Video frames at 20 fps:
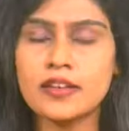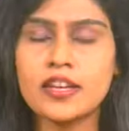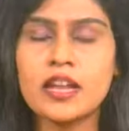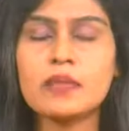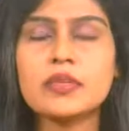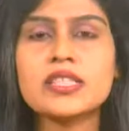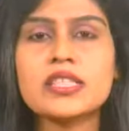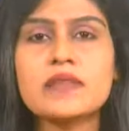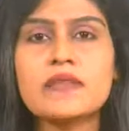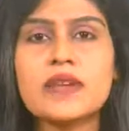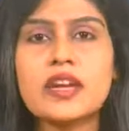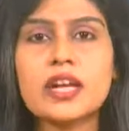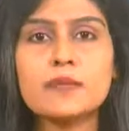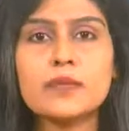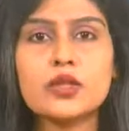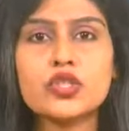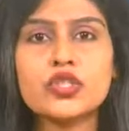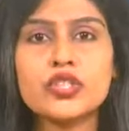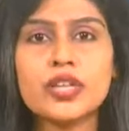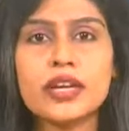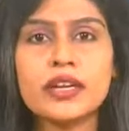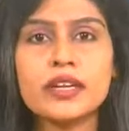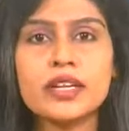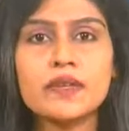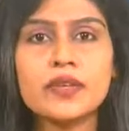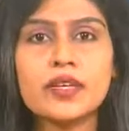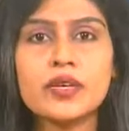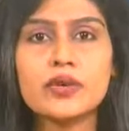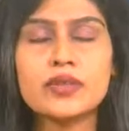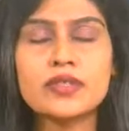నమస్తే వెల్కమ్ టు జైల్
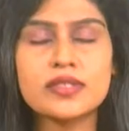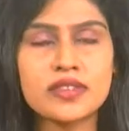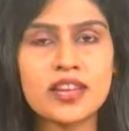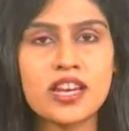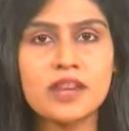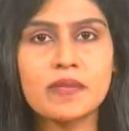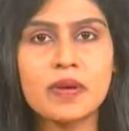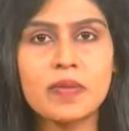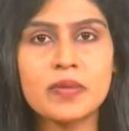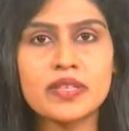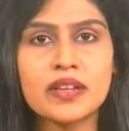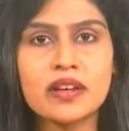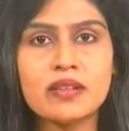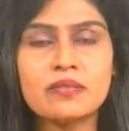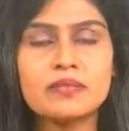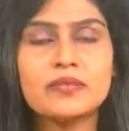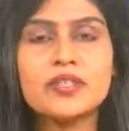టీవీ న్యూస్ నేను మమత